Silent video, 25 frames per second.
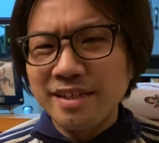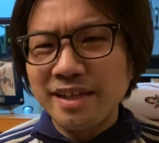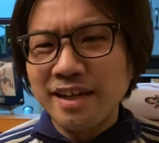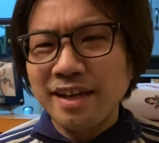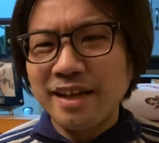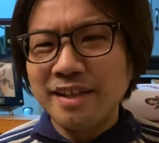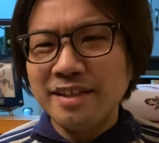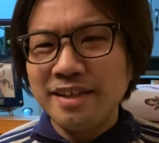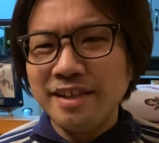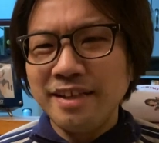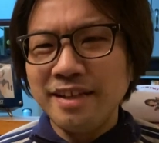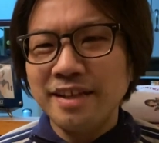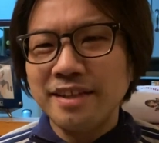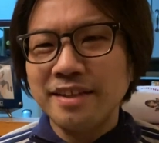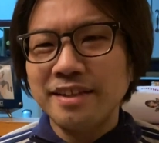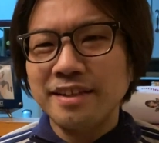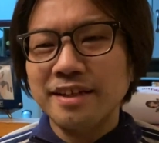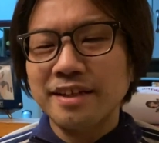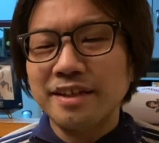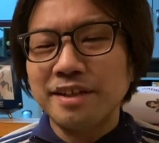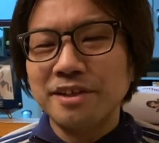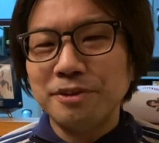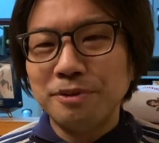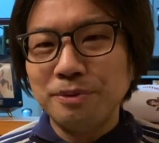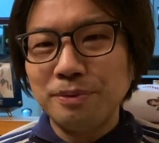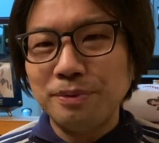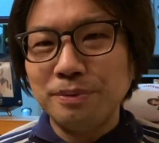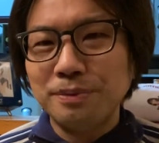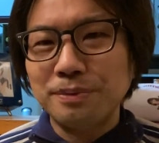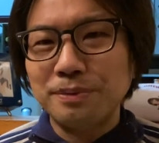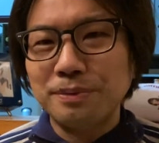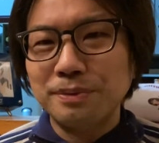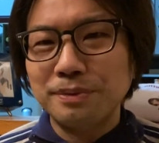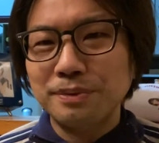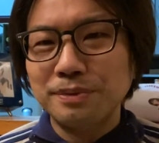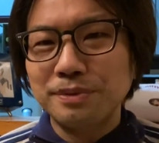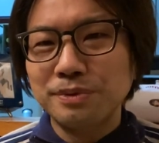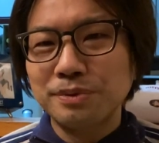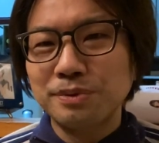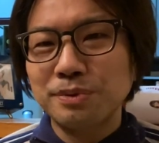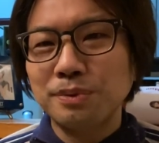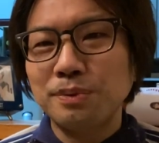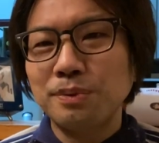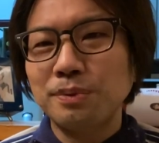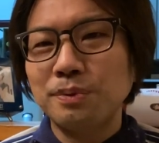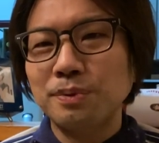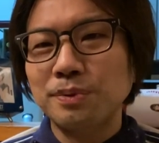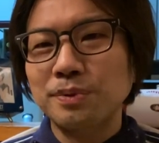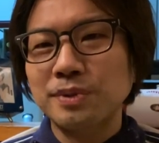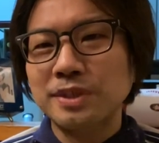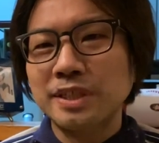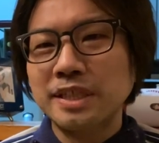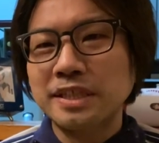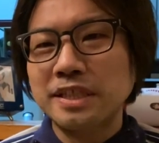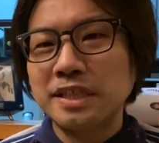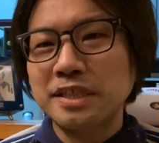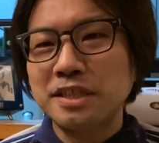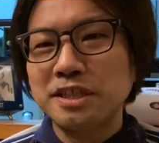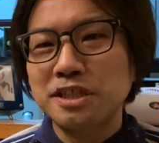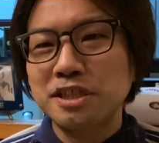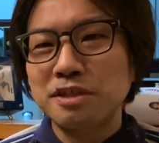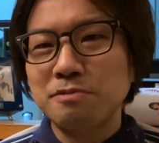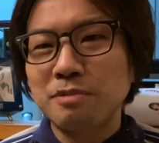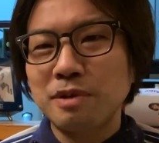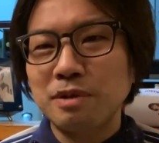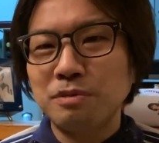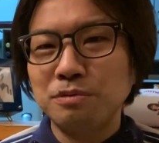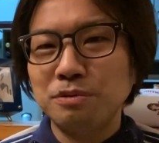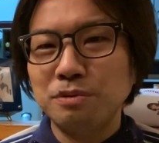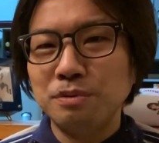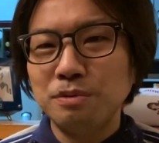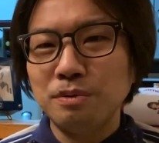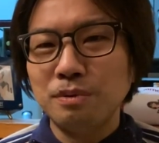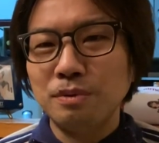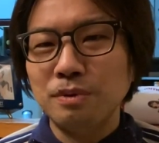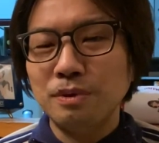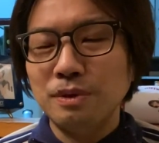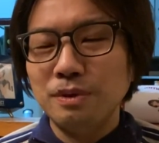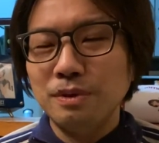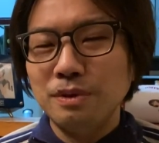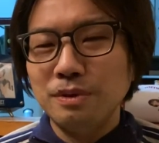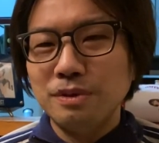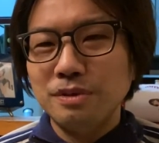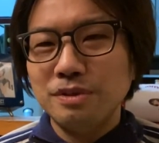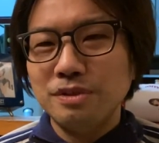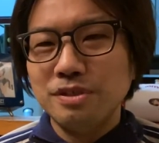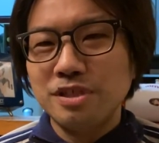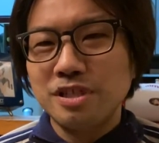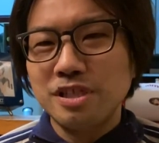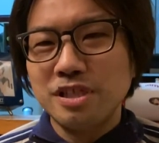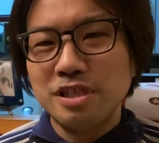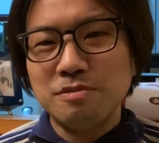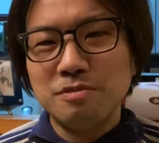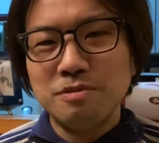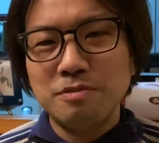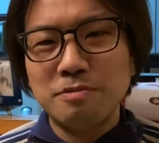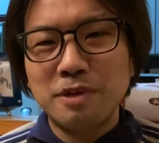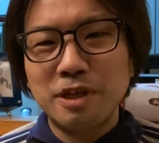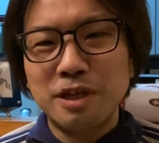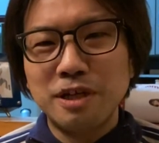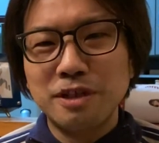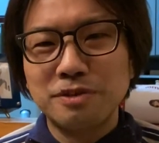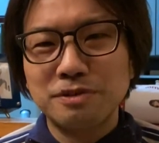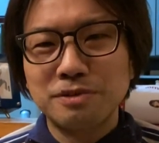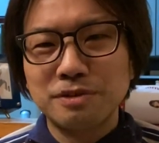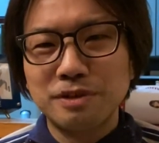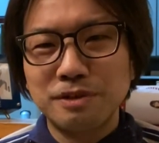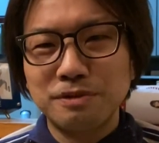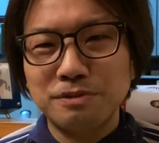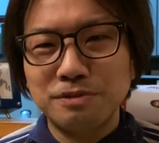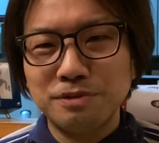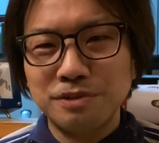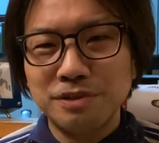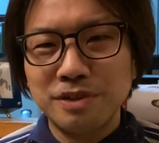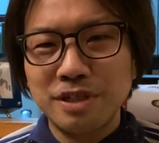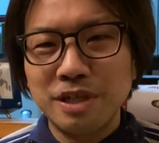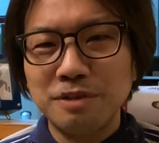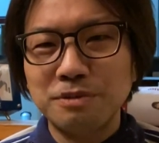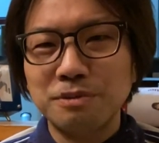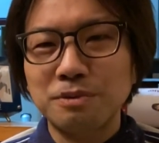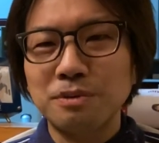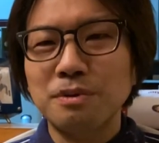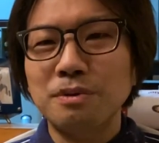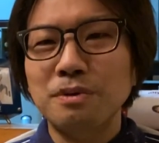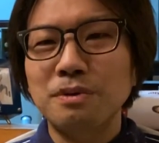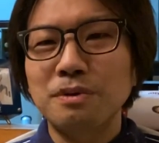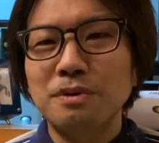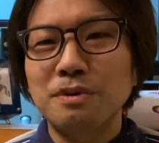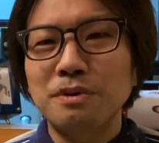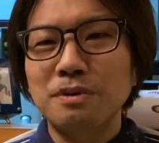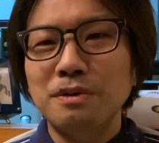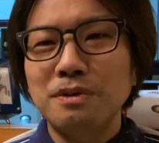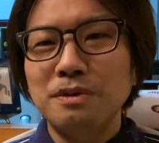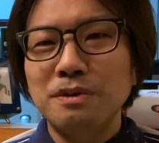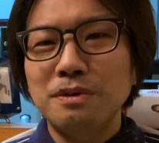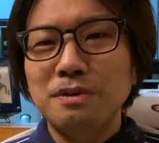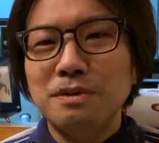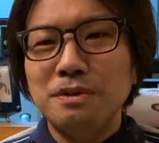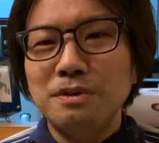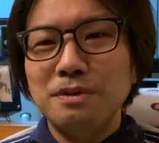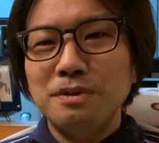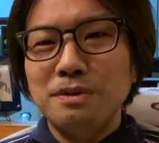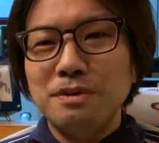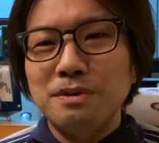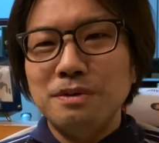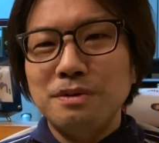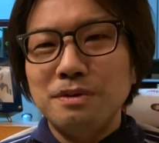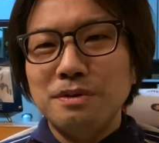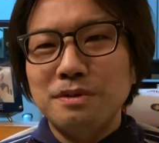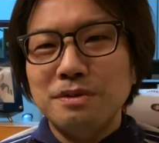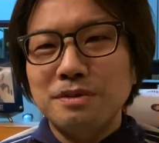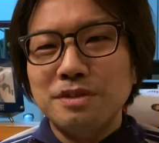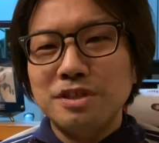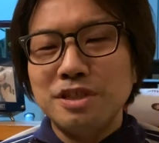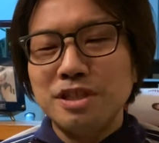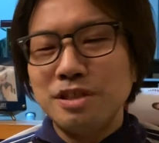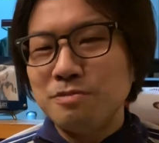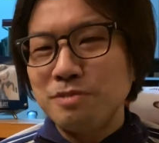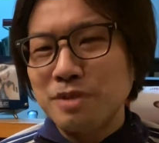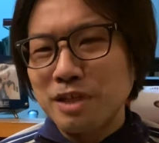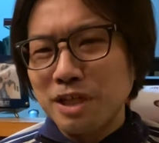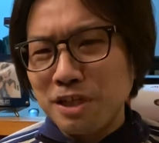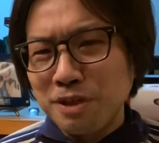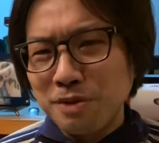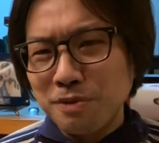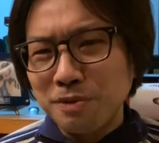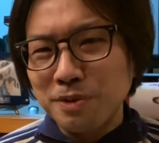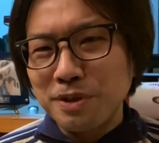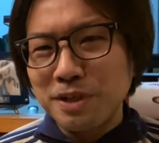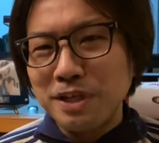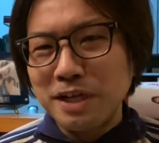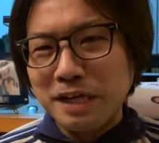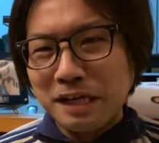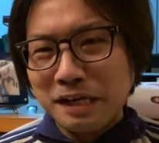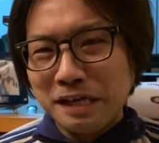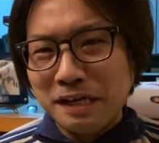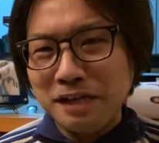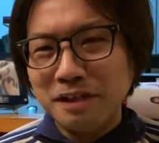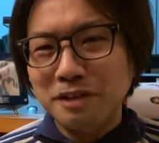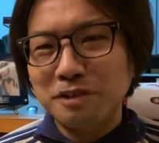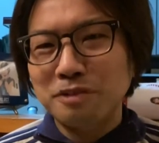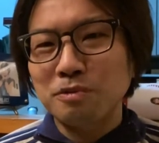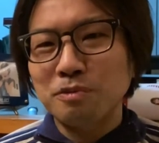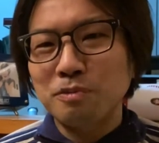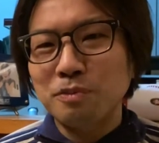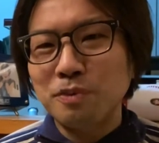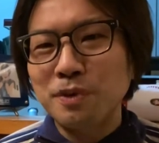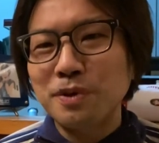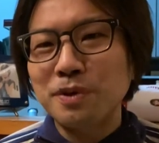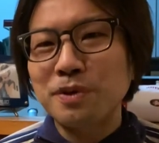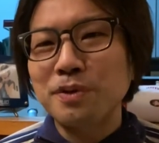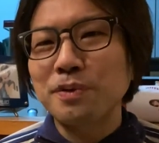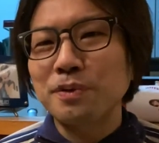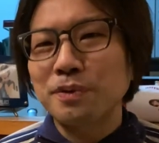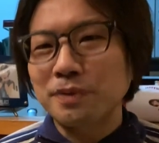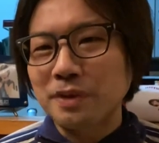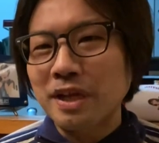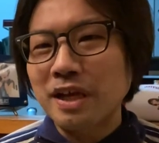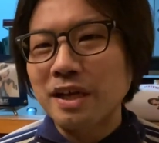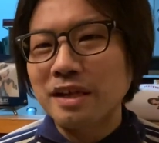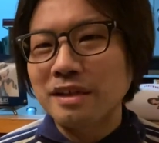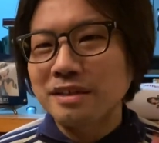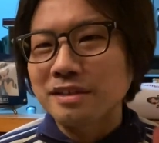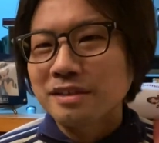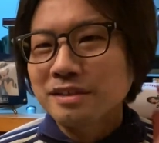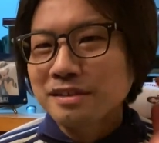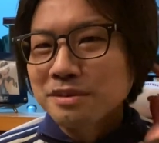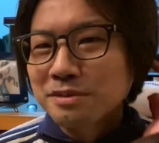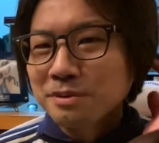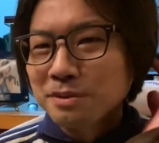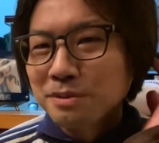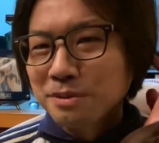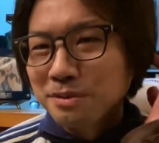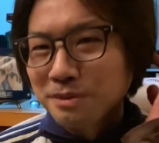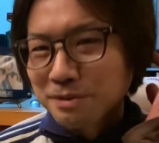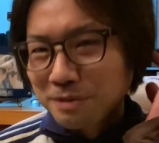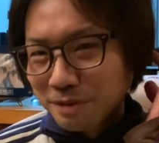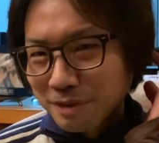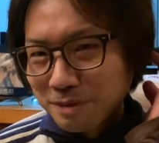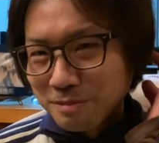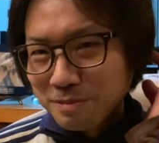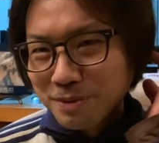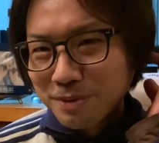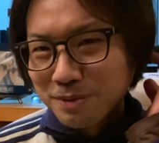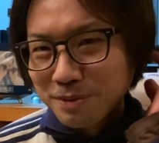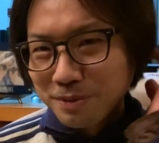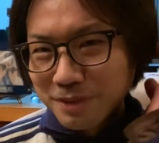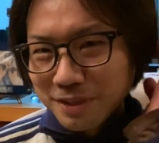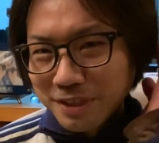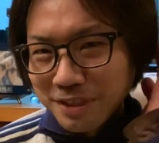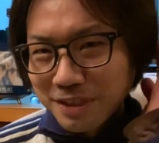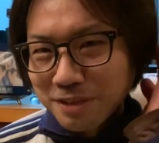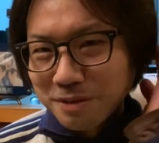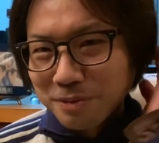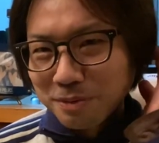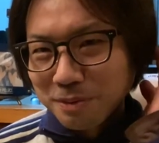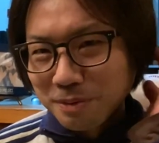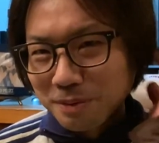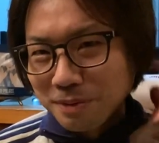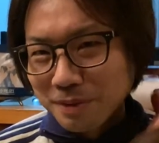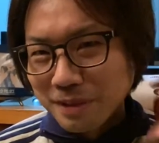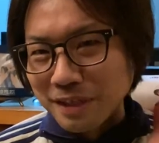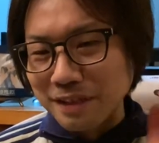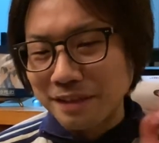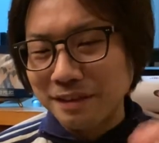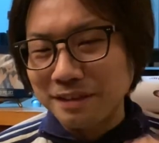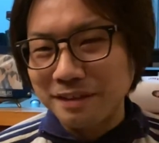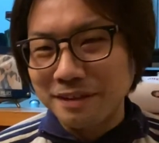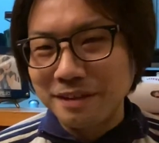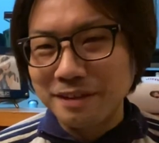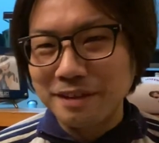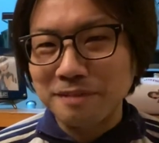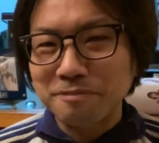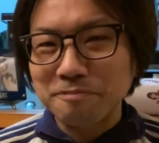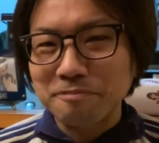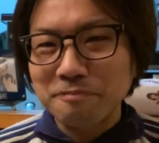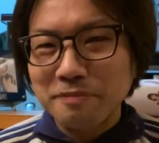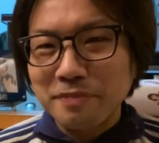かねないんだけどそういうことをさせてしまうとチームバランスが崩れるとチームがいい方に行かないと思えるようなそういうのが室にいいところがあって、